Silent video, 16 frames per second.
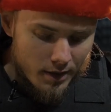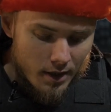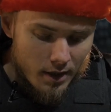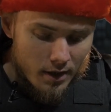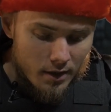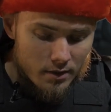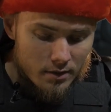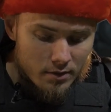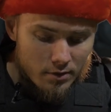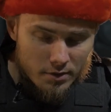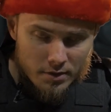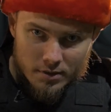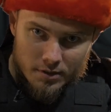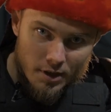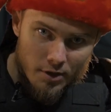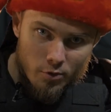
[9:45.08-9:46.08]
и так далее. То
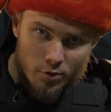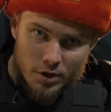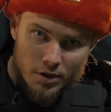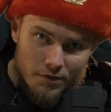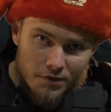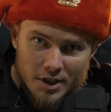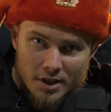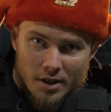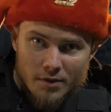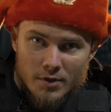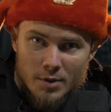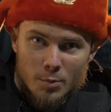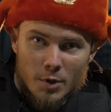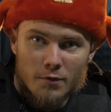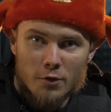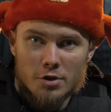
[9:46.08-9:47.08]
есть они уже все
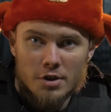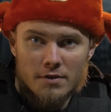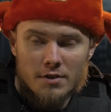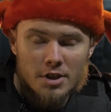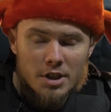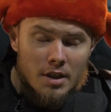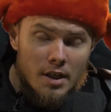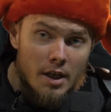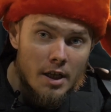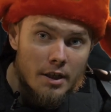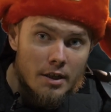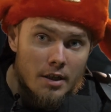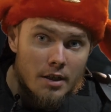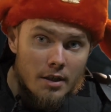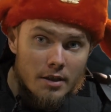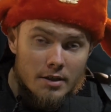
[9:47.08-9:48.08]
давным-давно
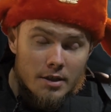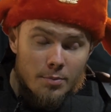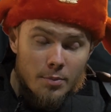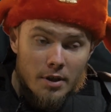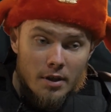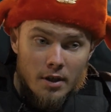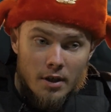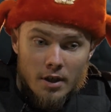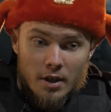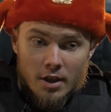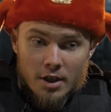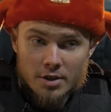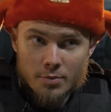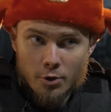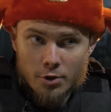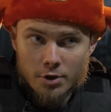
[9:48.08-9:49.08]
совершеннолетние, и типа
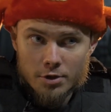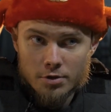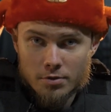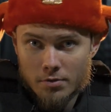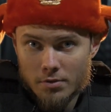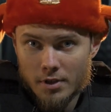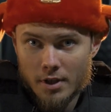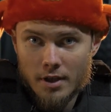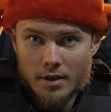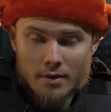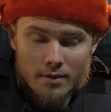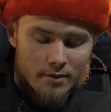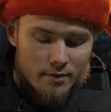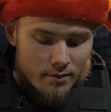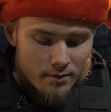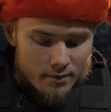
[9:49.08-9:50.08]
смотришь, ну
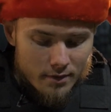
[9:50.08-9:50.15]
окей,